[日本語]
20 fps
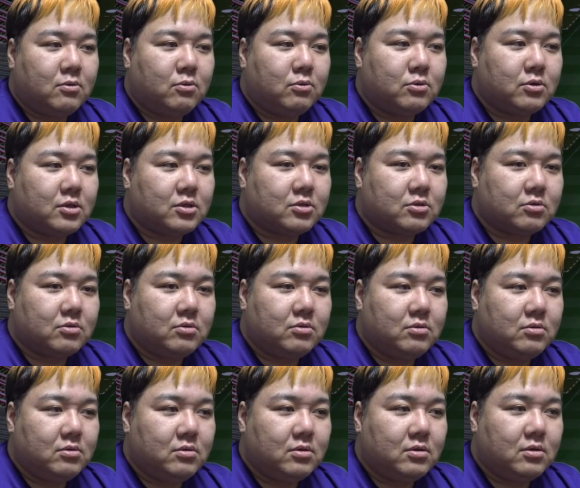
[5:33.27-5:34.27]
こうでしょ。
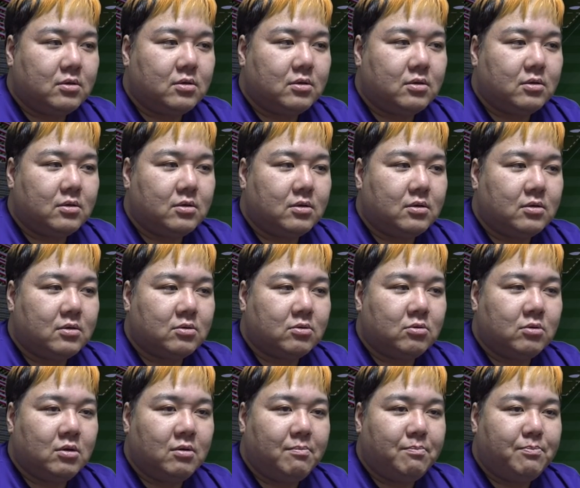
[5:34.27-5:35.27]

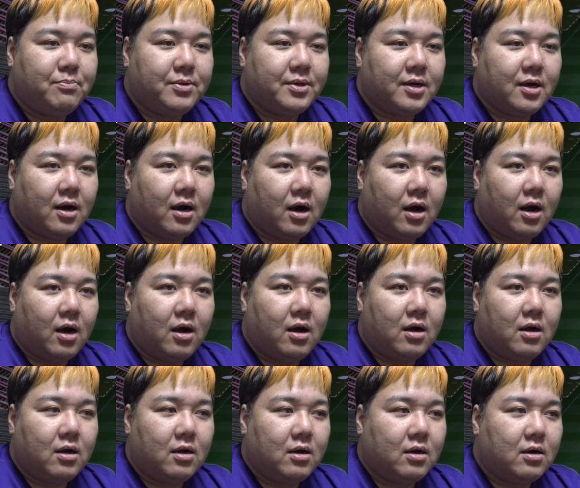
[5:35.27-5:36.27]
トリピア、
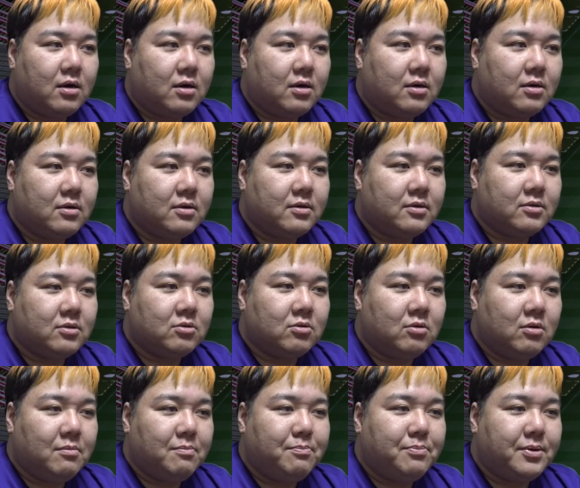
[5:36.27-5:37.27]

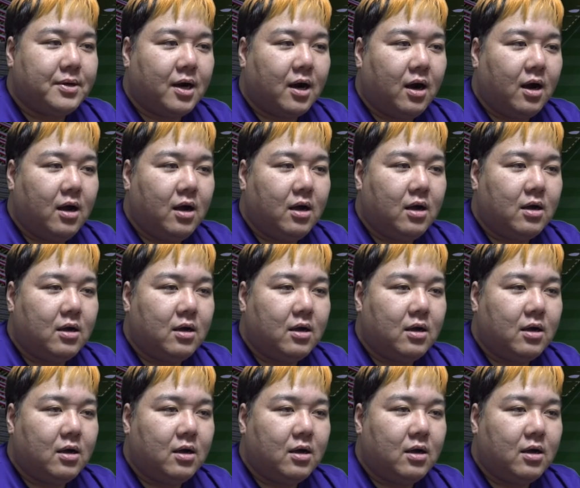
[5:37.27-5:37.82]
トリピア